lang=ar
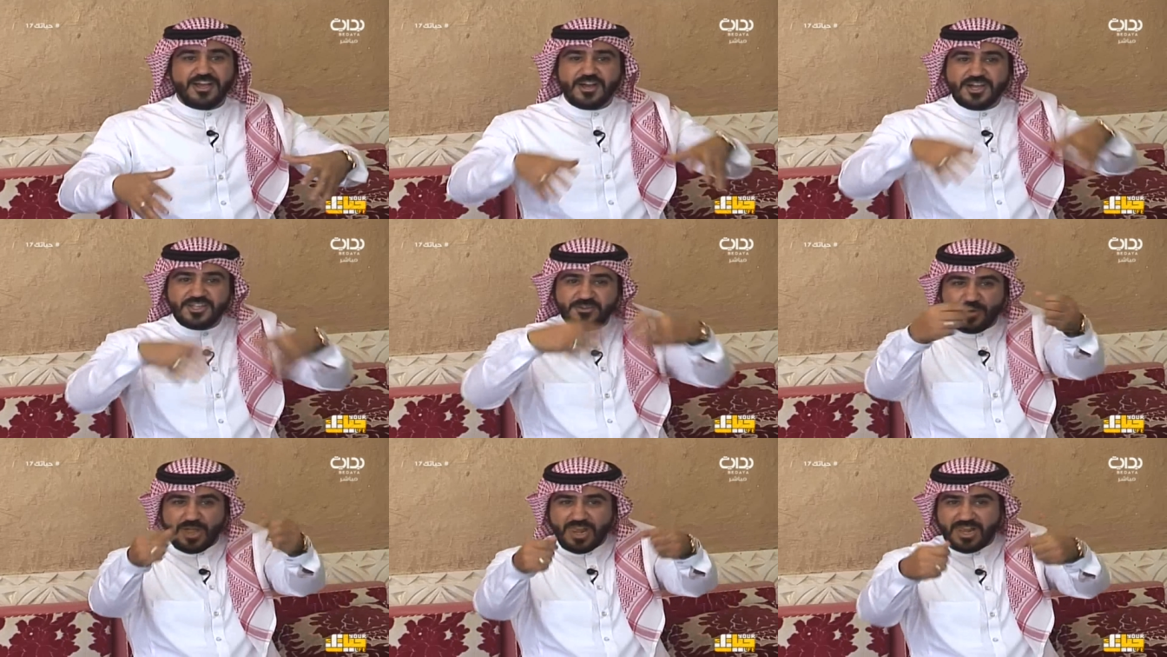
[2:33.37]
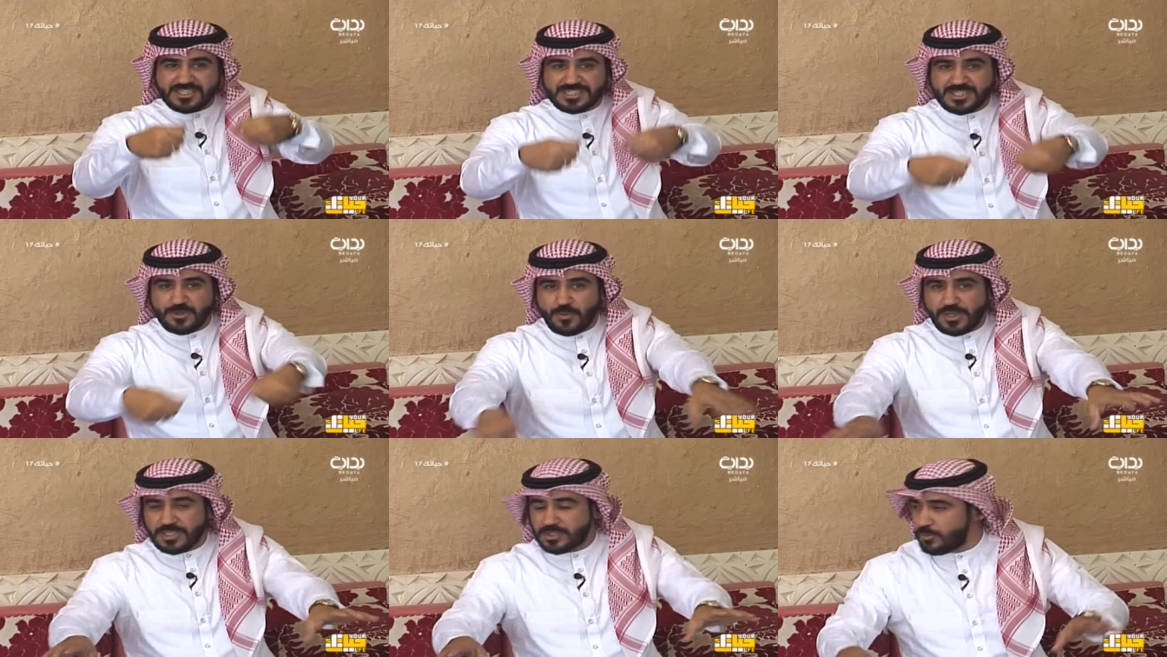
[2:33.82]
ان والله
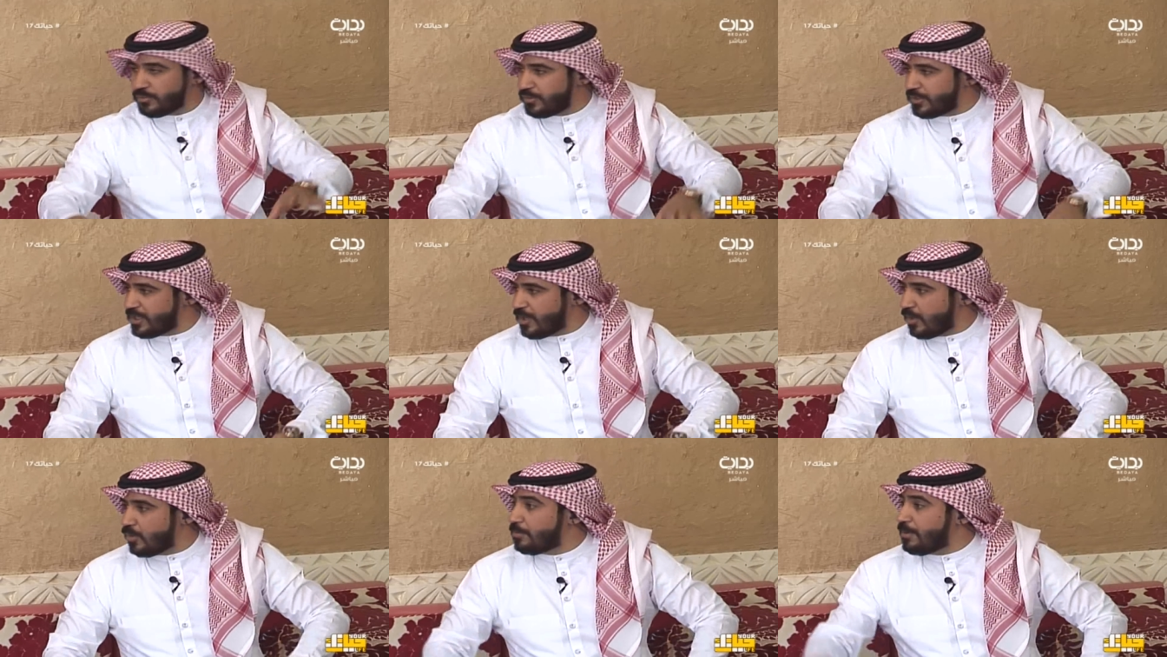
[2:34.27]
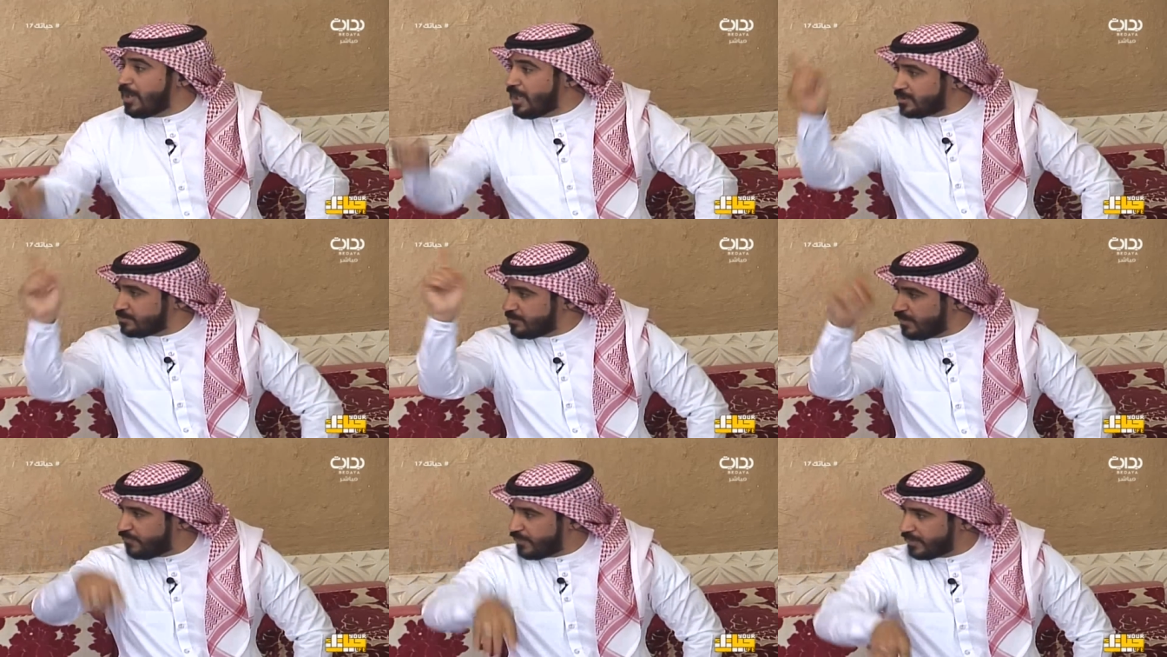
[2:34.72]
سويت وذيه
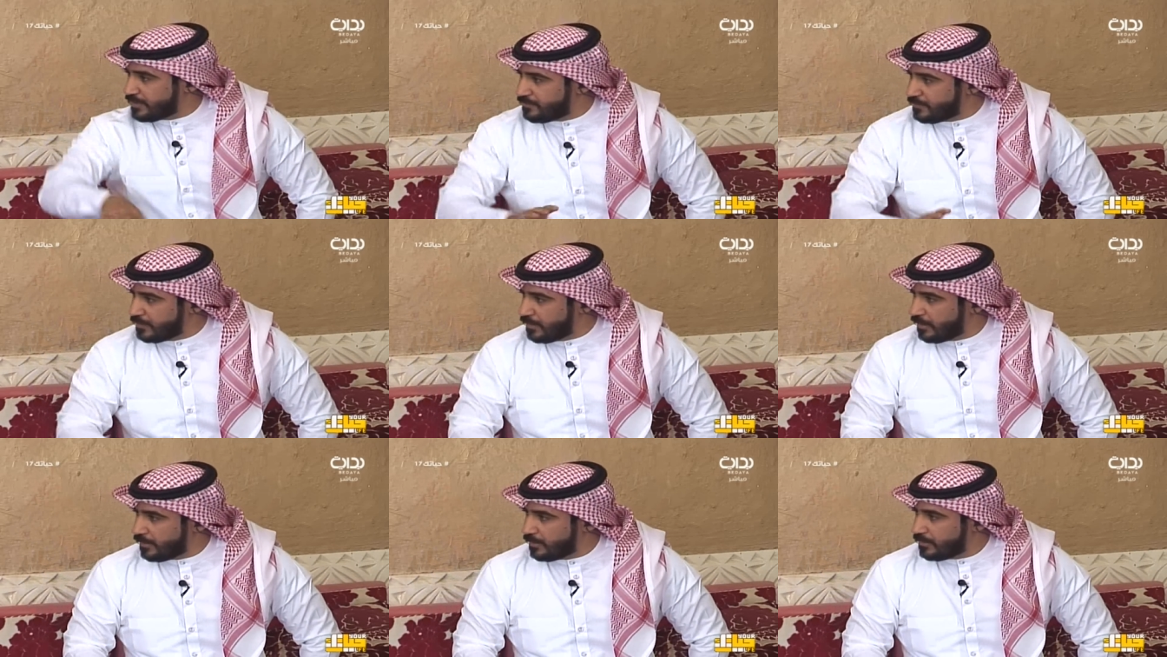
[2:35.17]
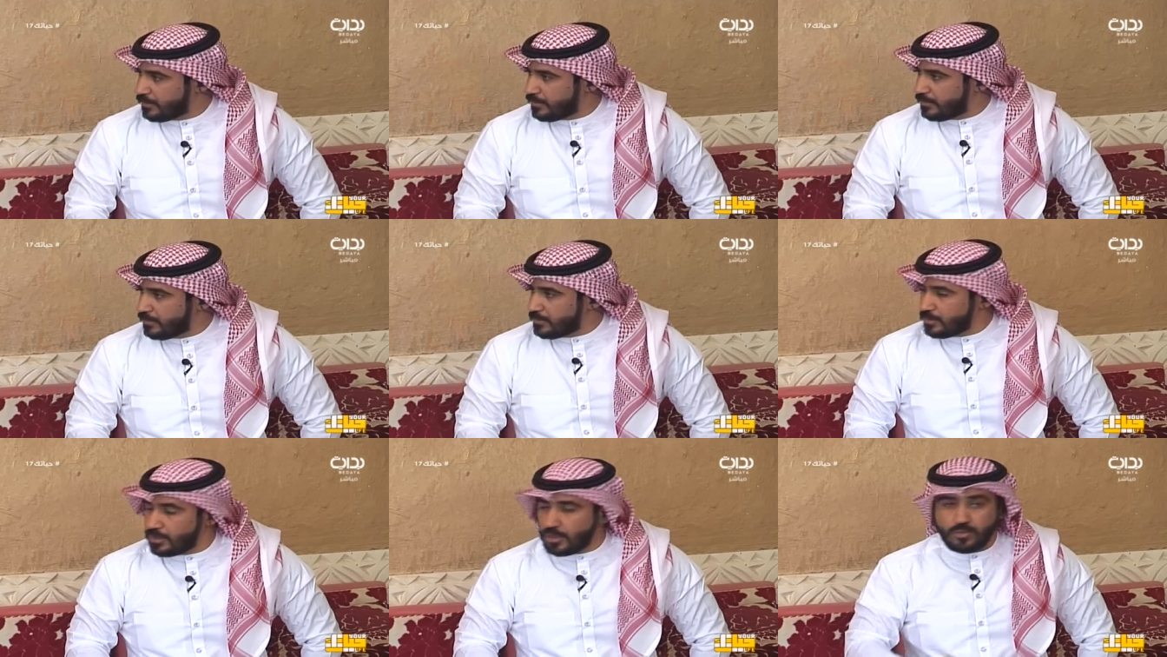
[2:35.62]
وبعد ما فاد فيها
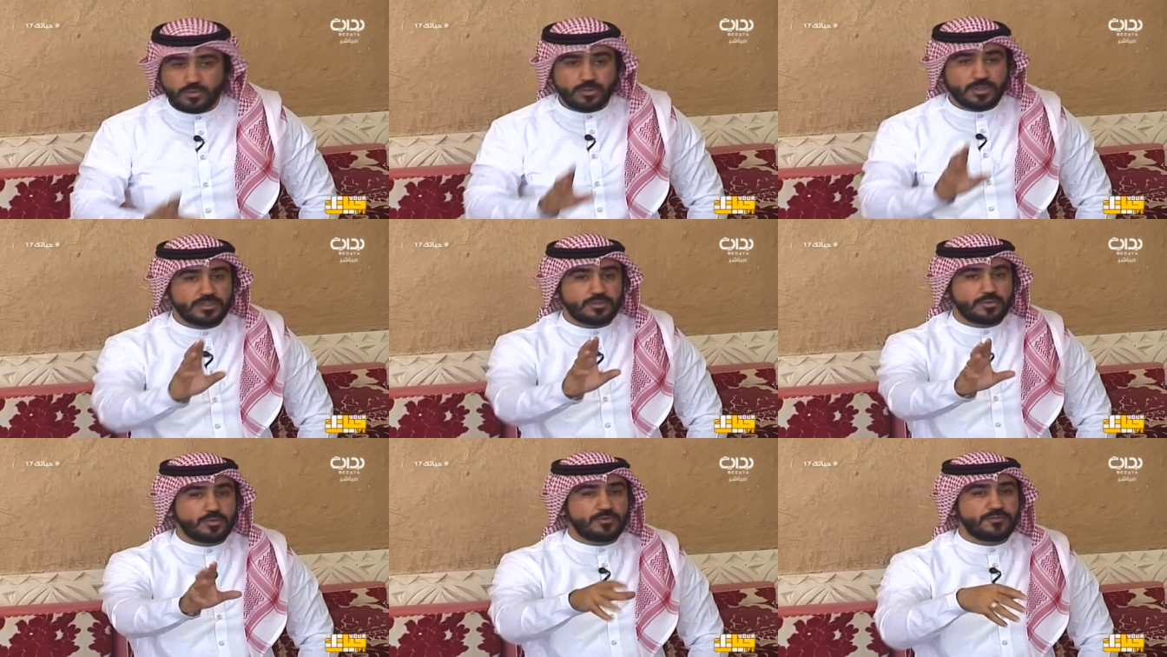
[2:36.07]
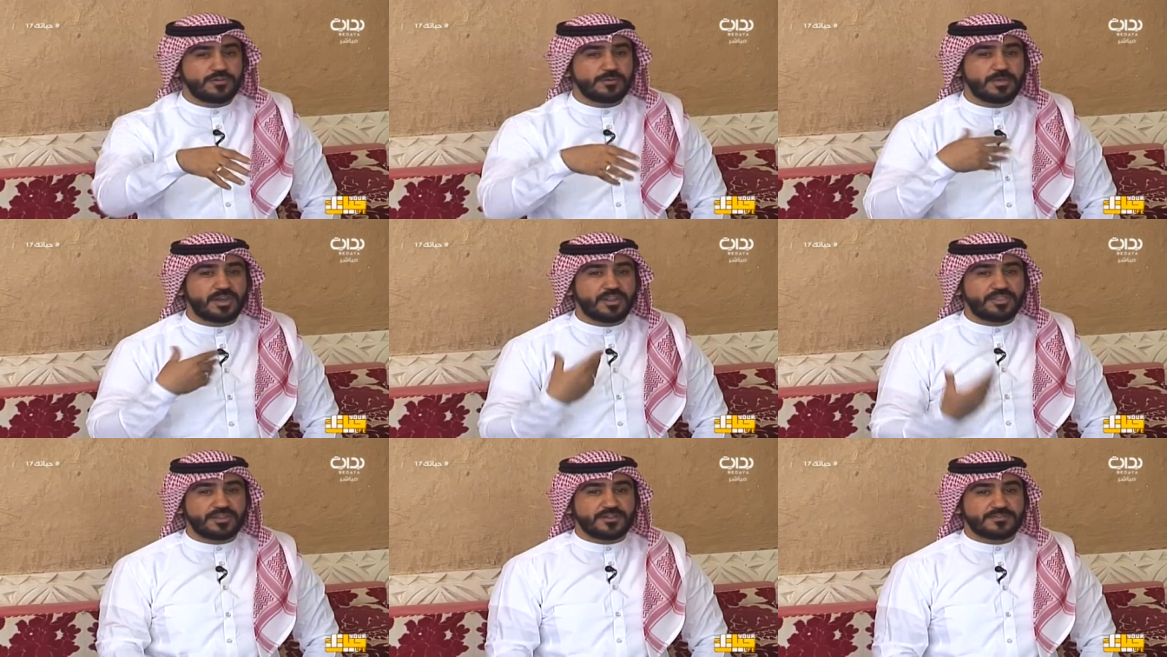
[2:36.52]
يا اخوي قد يكون في
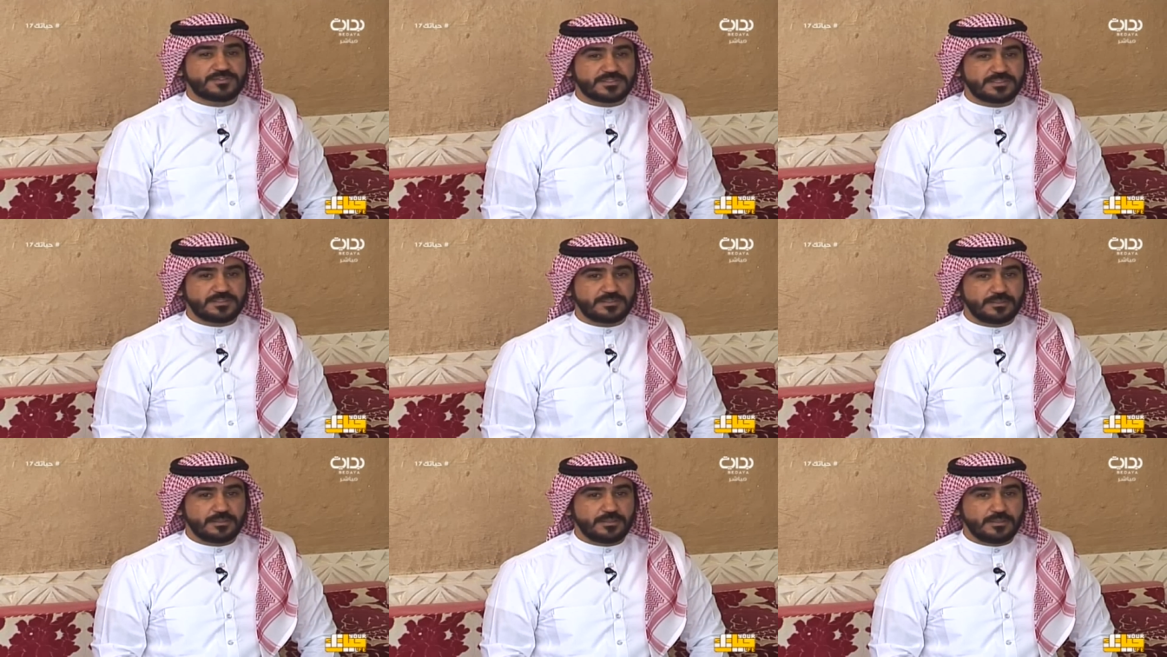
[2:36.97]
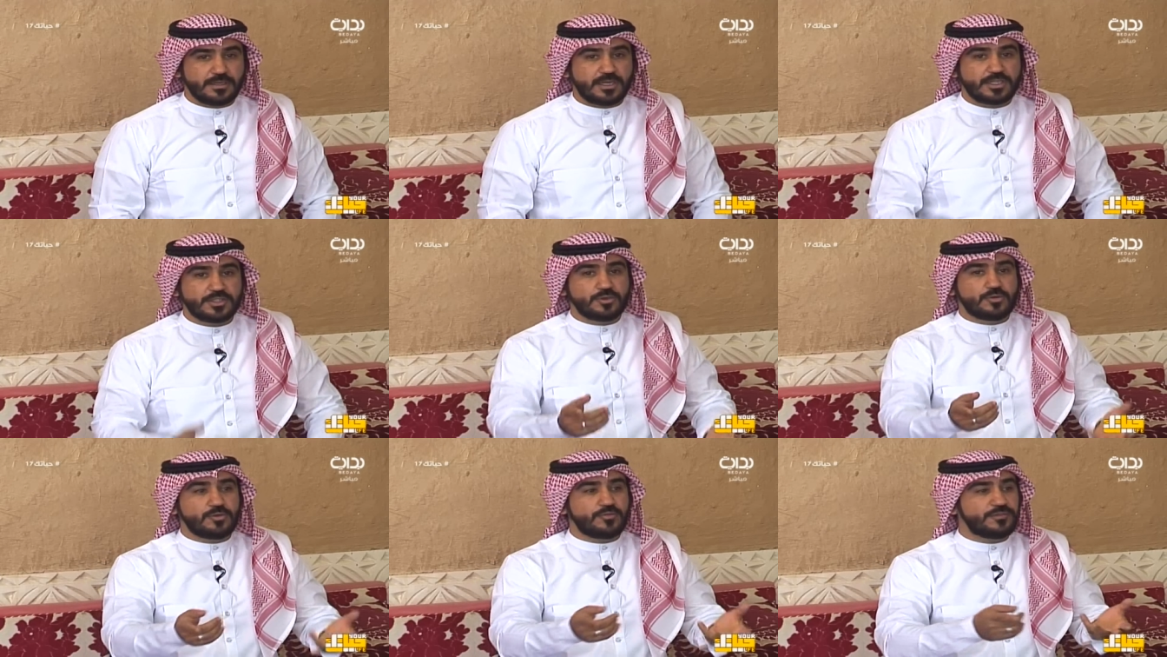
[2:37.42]
مرض نفسي
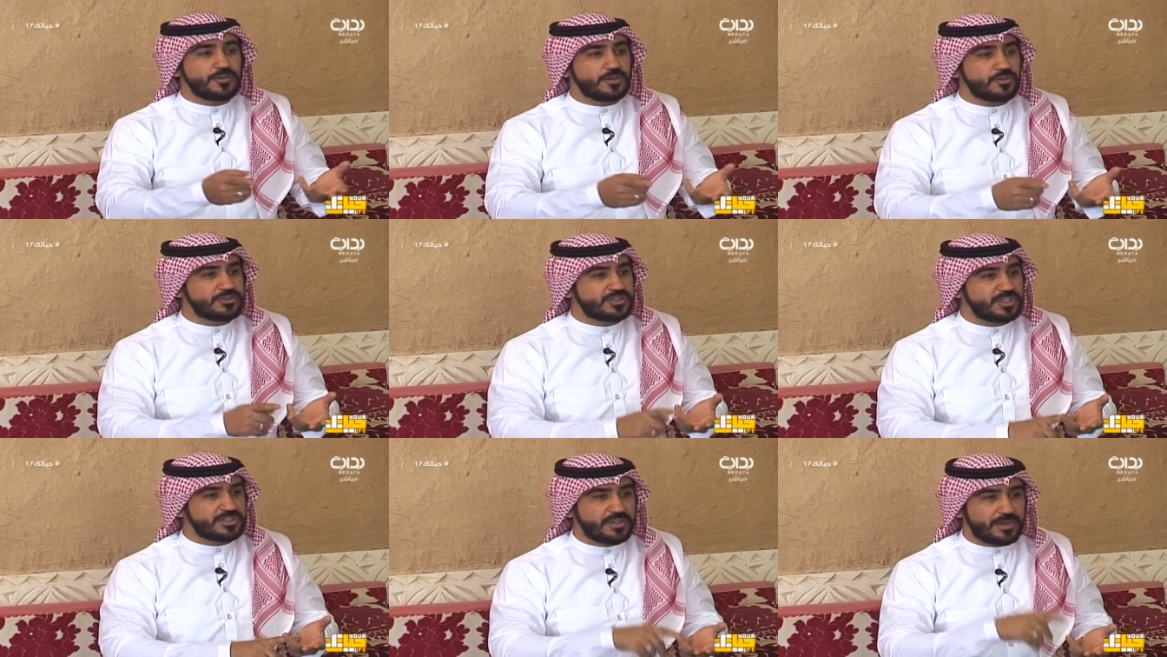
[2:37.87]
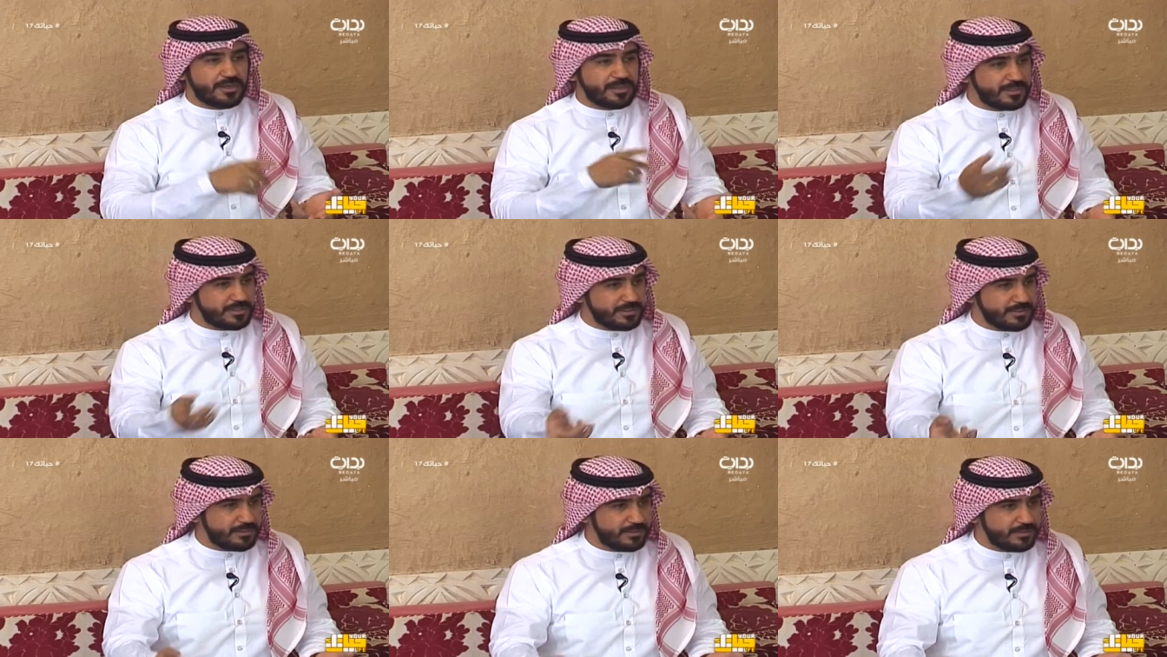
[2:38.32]
قد يكون في غده
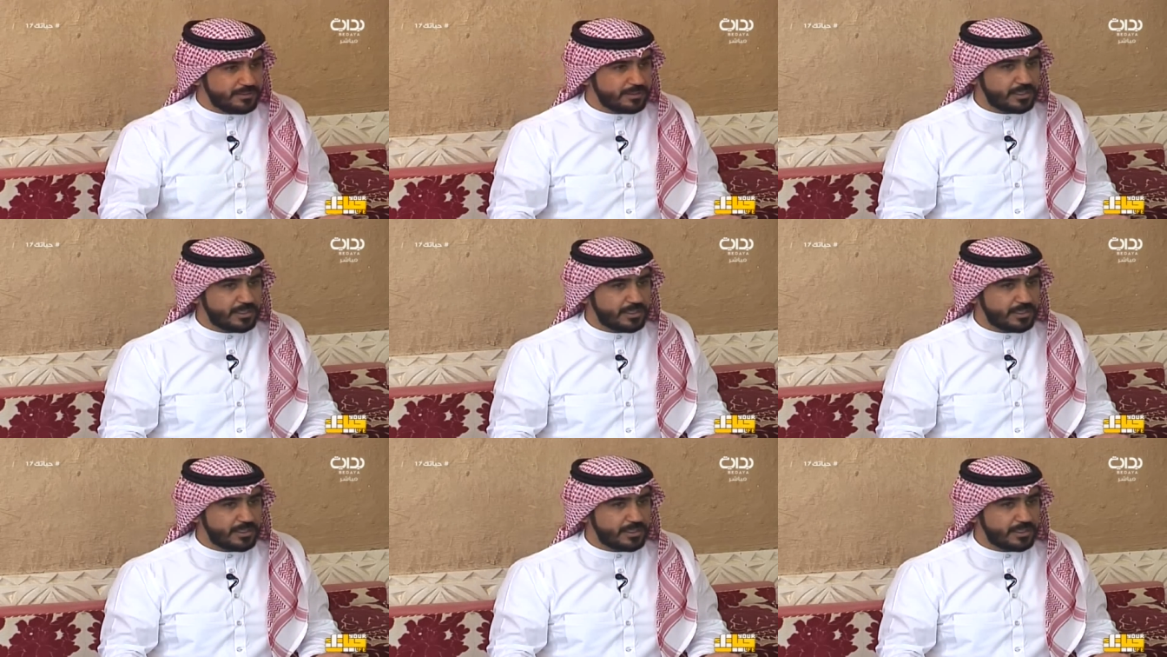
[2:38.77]
درقيه صح.